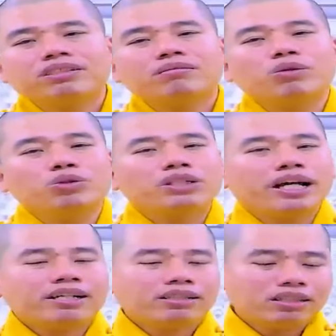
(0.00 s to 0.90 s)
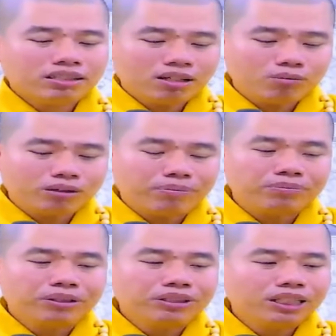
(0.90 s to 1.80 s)
nó buổi sáng học tập
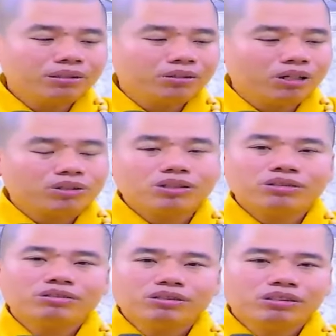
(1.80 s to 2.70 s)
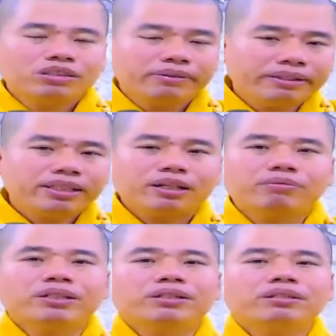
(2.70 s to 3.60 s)
nửa tiếng đồng hồ thôi vì thấy
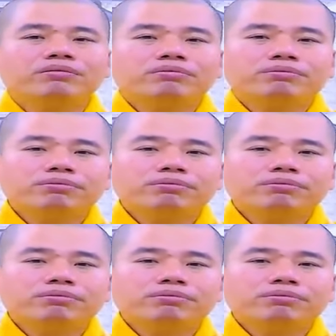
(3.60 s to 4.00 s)
trọng lượng không